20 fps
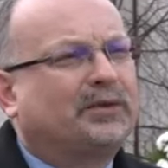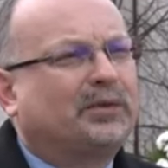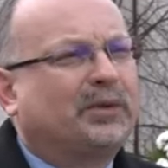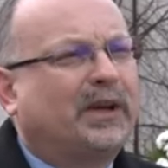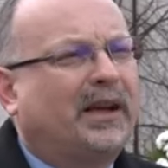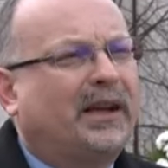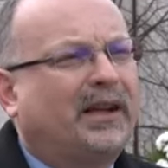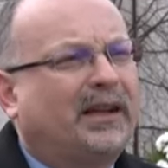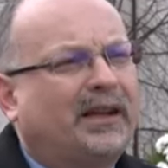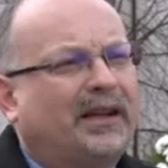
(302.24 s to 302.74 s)

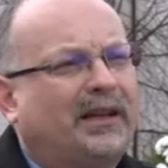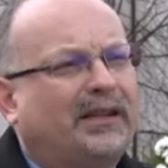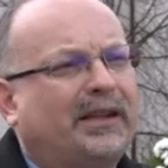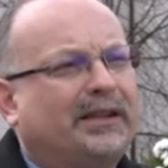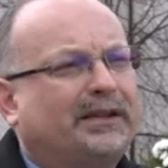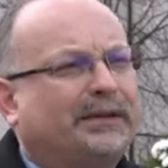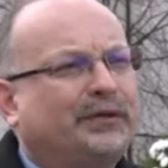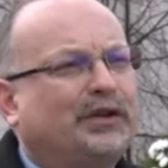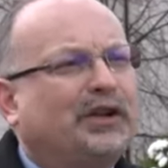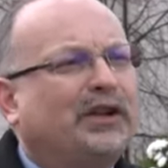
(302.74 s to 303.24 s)
która
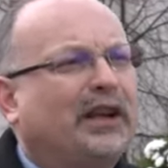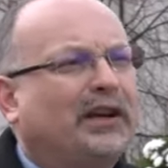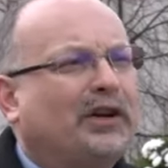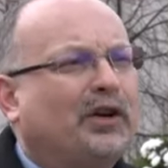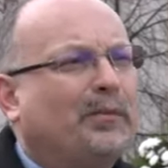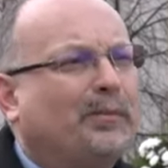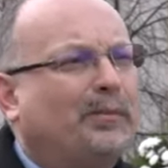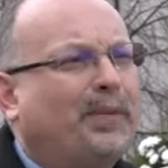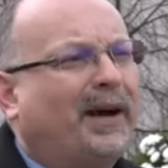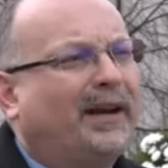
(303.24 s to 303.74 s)
jest w sile
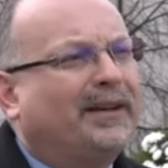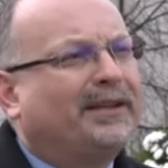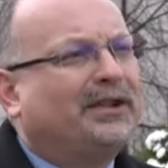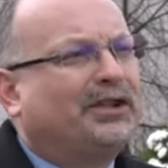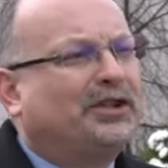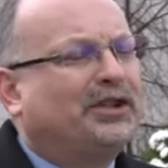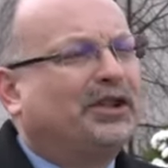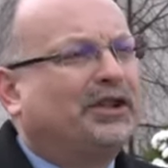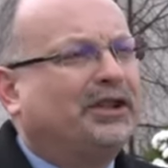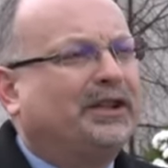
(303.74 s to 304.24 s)
kompanii,
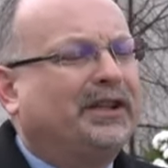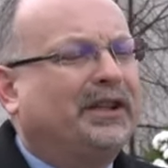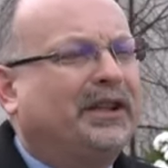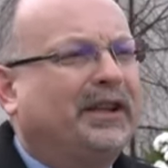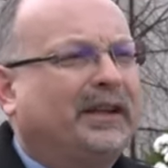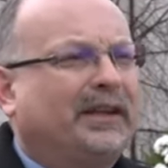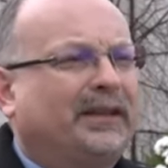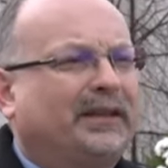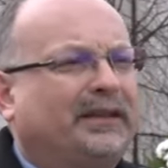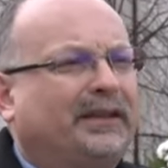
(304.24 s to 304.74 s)
czyli
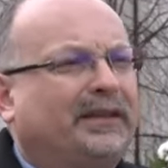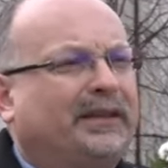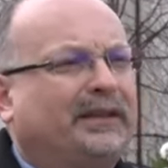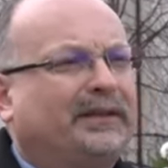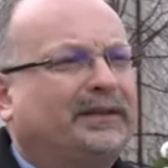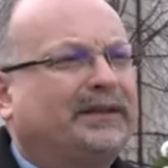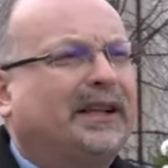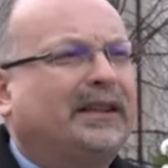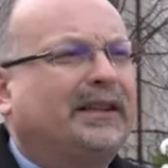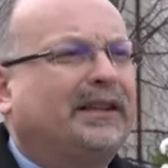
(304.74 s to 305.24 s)
y,
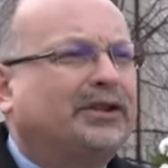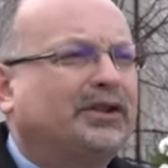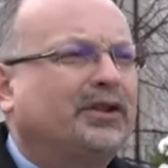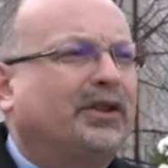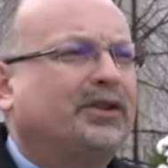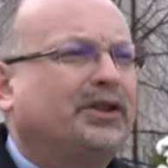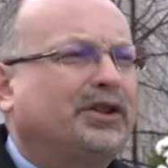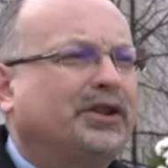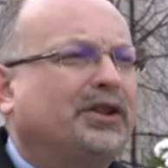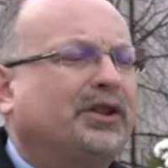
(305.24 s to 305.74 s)
w
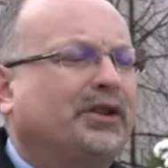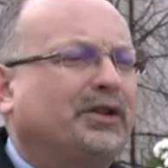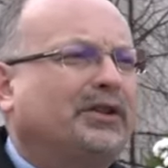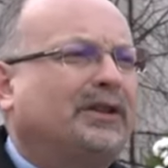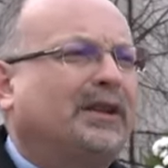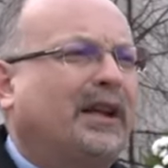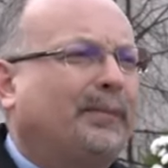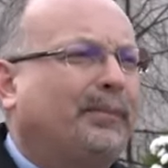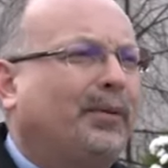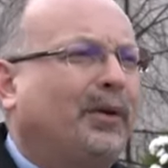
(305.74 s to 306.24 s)
zależności
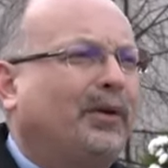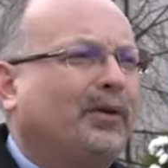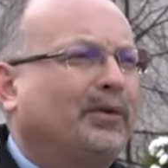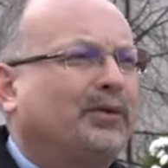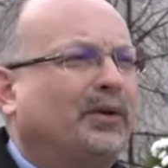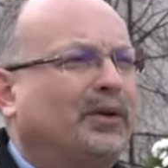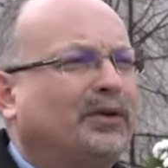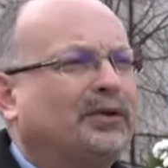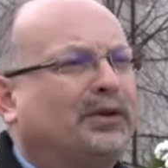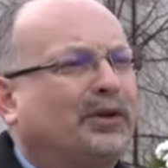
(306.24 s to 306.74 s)
od
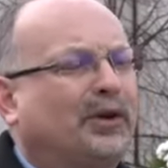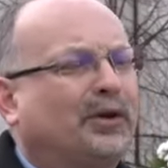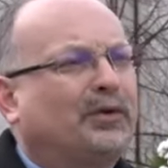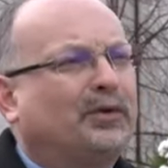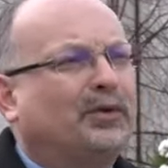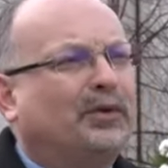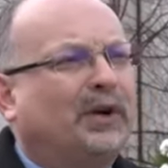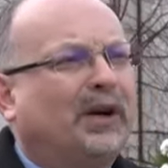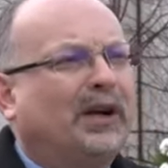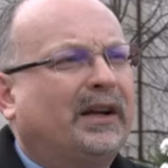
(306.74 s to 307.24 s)
naboru, od
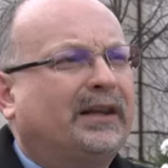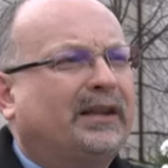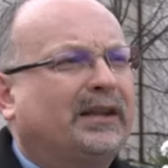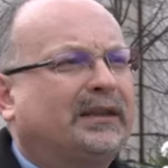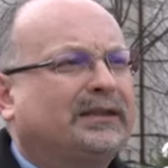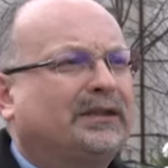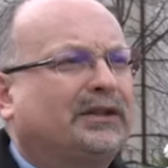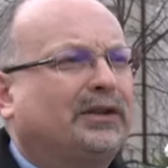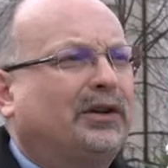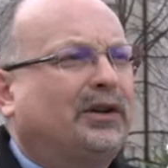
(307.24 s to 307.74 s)
roku
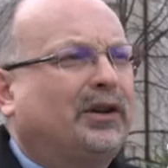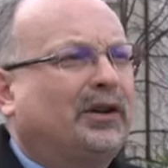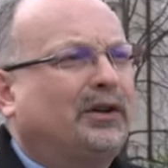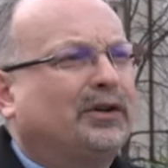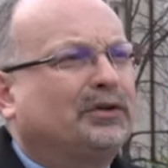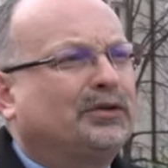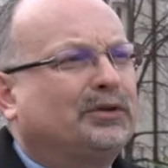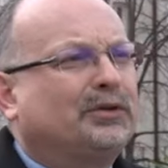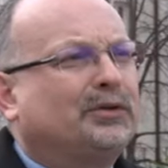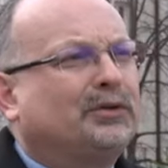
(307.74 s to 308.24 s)
jest to
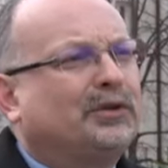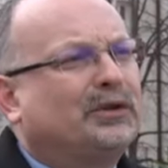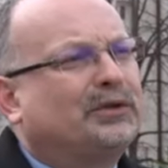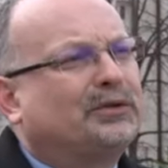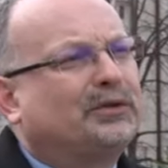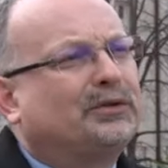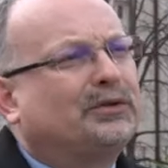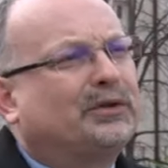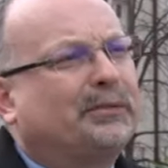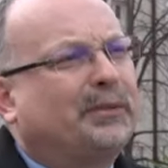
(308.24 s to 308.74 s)
od 100 do
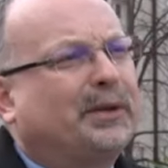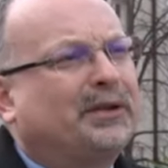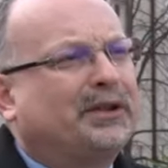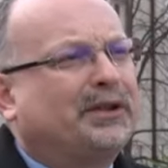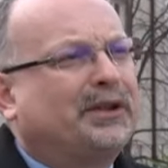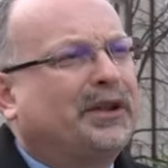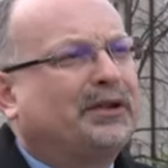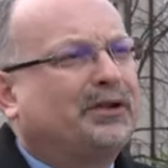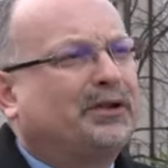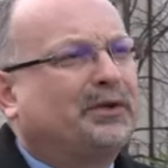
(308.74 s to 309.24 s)

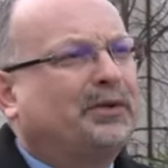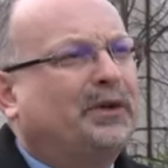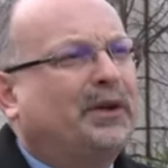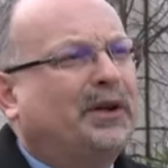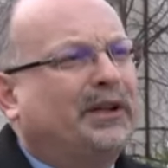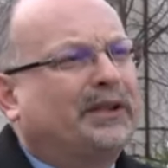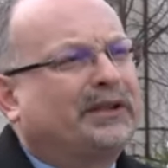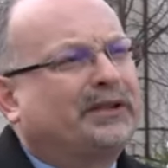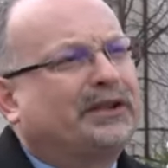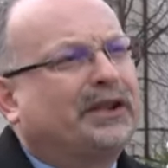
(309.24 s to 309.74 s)
150
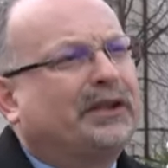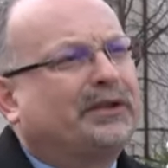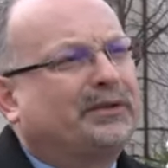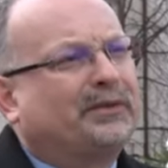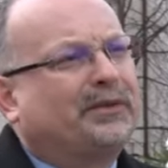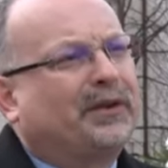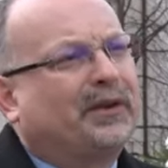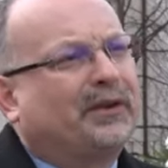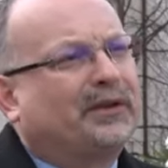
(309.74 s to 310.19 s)
strzelców